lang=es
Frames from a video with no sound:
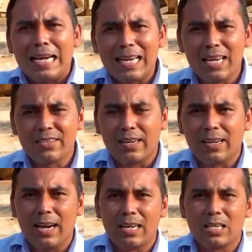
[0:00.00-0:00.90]
le
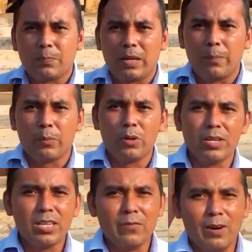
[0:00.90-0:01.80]
echan ganas para
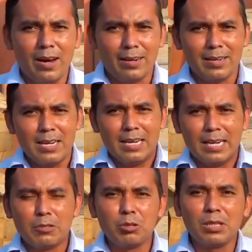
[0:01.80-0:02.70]
poder llevar
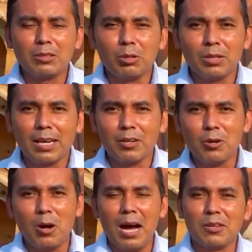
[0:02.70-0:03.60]
el sustento
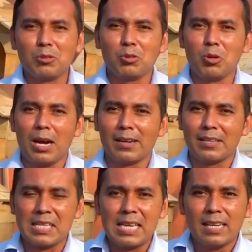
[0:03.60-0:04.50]
diario a sus
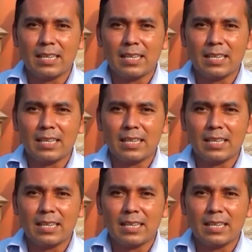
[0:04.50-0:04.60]
hogares.